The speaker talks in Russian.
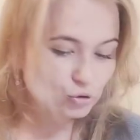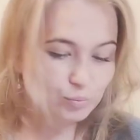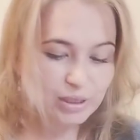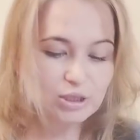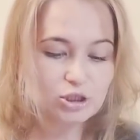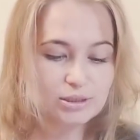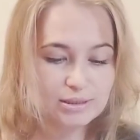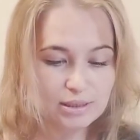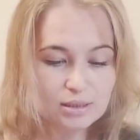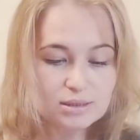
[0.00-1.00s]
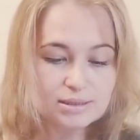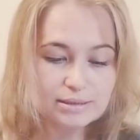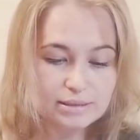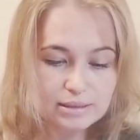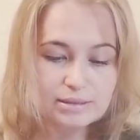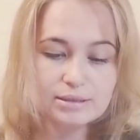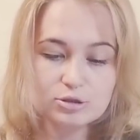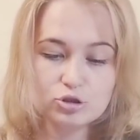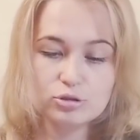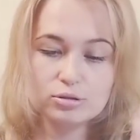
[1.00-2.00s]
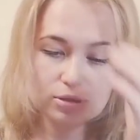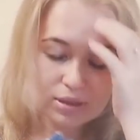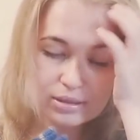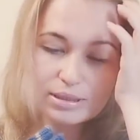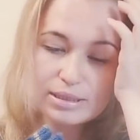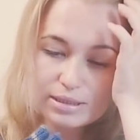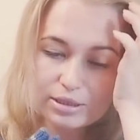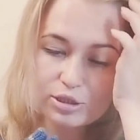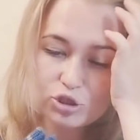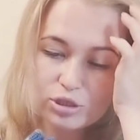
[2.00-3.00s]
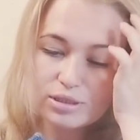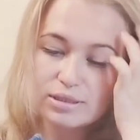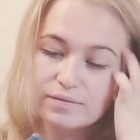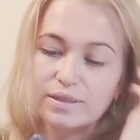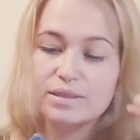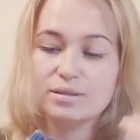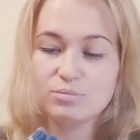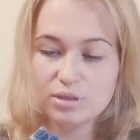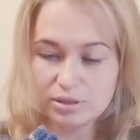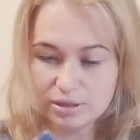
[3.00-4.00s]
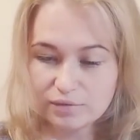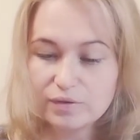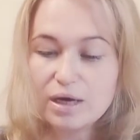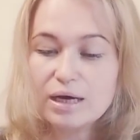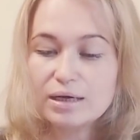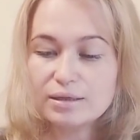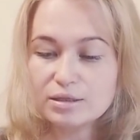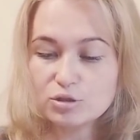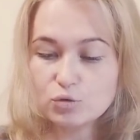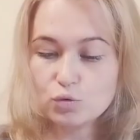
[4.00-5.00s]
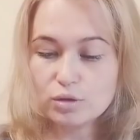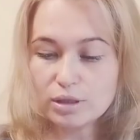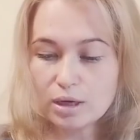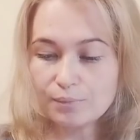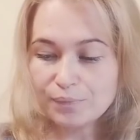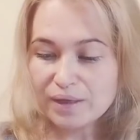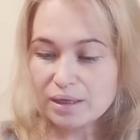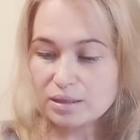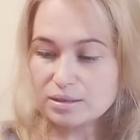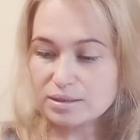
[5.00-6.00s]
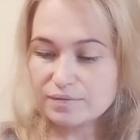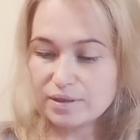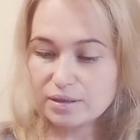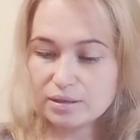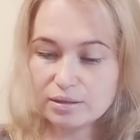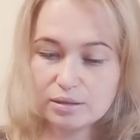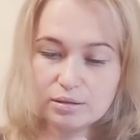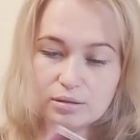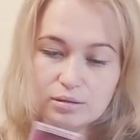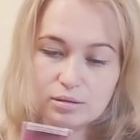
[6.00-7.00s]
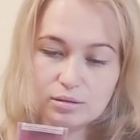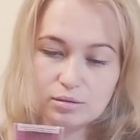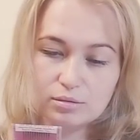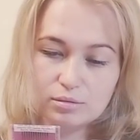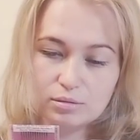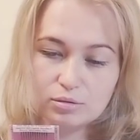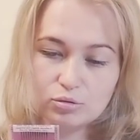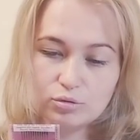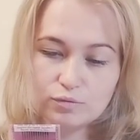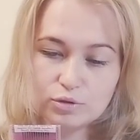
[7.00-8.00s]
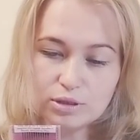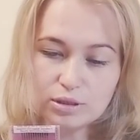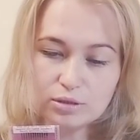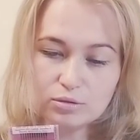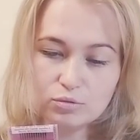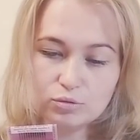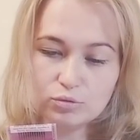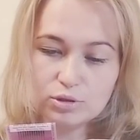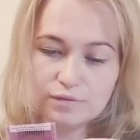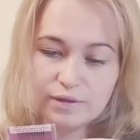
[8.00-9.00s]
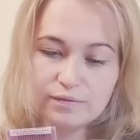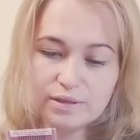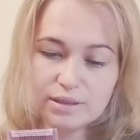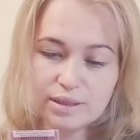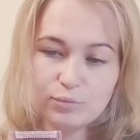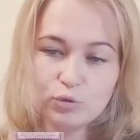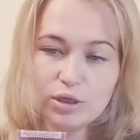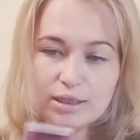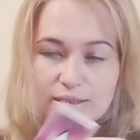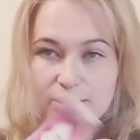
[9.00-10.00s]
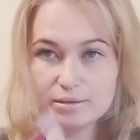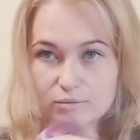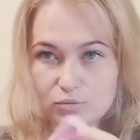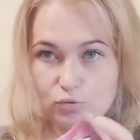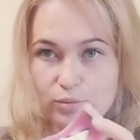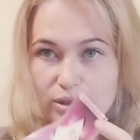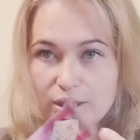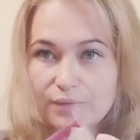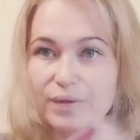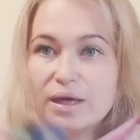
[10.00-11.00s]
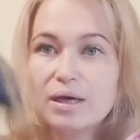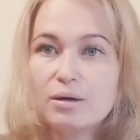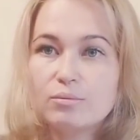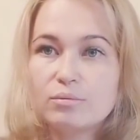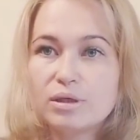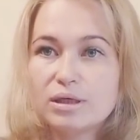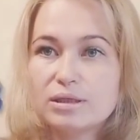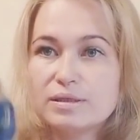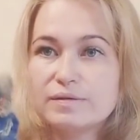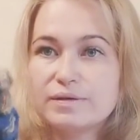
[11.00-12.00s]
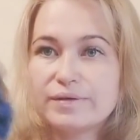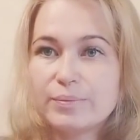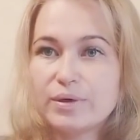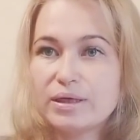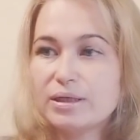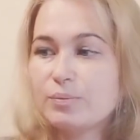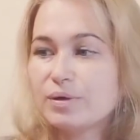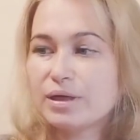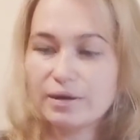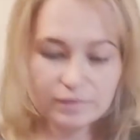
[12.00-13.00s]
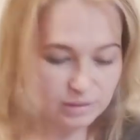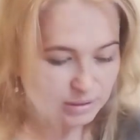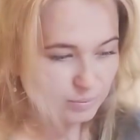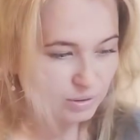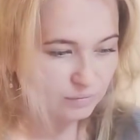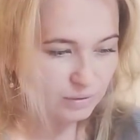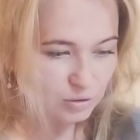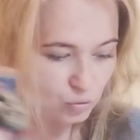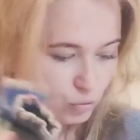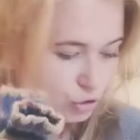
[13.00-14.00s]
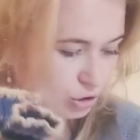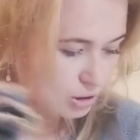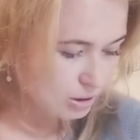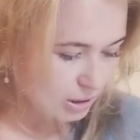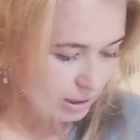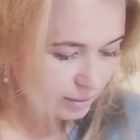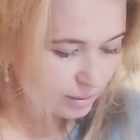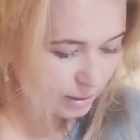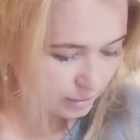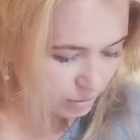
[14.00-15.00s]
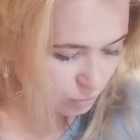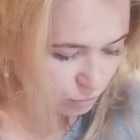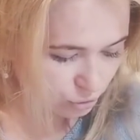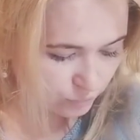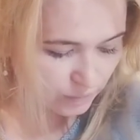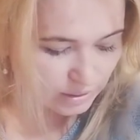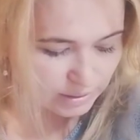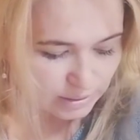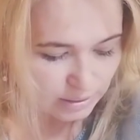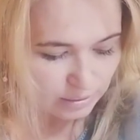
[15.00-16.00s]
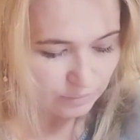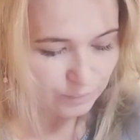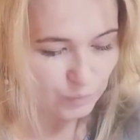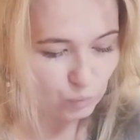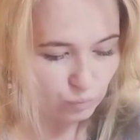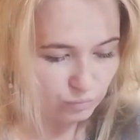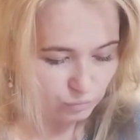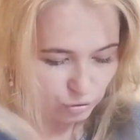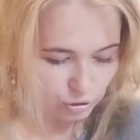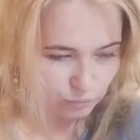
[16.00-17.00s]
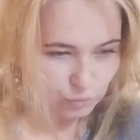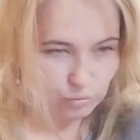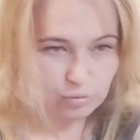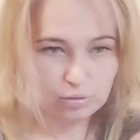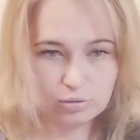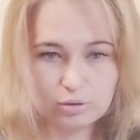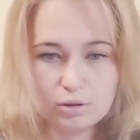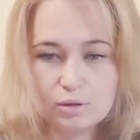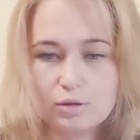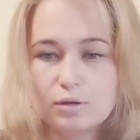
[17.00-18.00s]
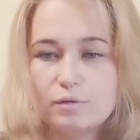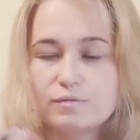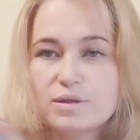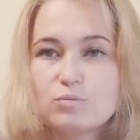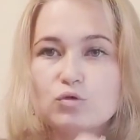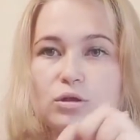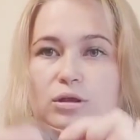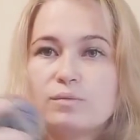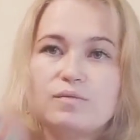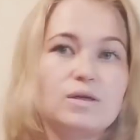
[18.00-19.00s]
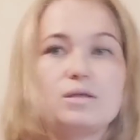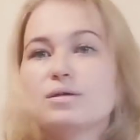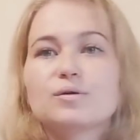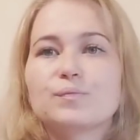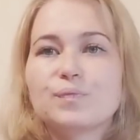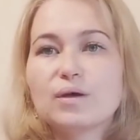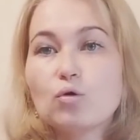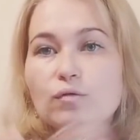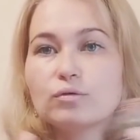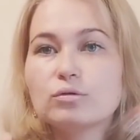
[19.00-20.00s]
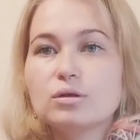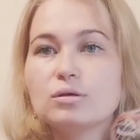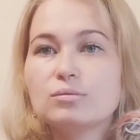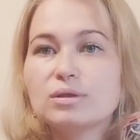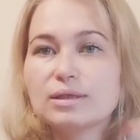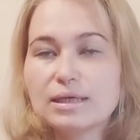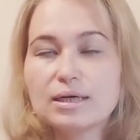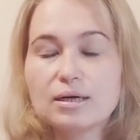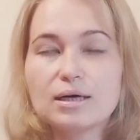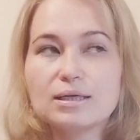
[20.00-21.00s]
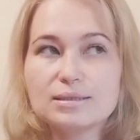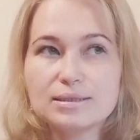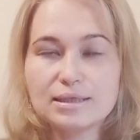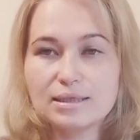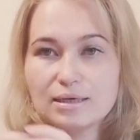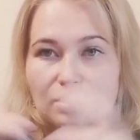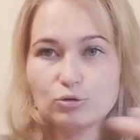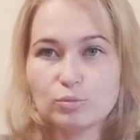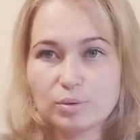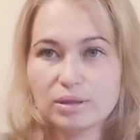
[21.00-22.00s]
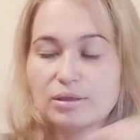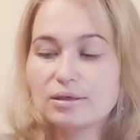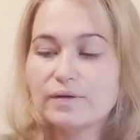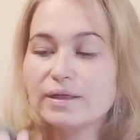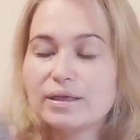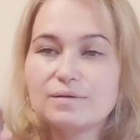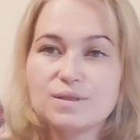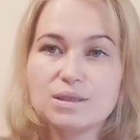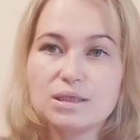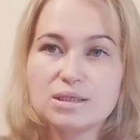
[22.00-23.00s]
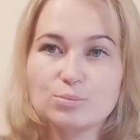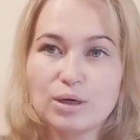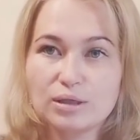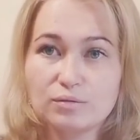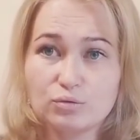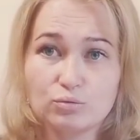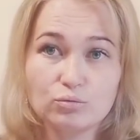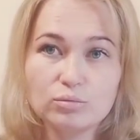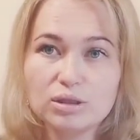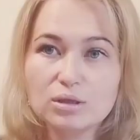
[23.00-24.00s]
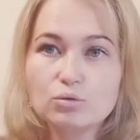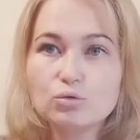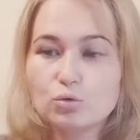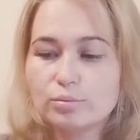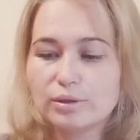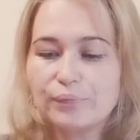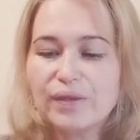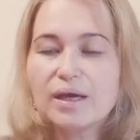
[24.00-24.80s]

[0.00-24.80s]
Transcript: еще пряжа осталась. Здесь, значит, характеристики 420 метров на 100 грамм. Цвет этот кто его знает, какой тут цвет 2701 у меня. Мне эта цветовая палитра понравилась именно в носочке для носочков для сына. Ну, уже вот в смотанном виде. Такого рода мотки, как ализе, да, которые продолговатые, я всегда сматываю. Ну, мне так удобнее.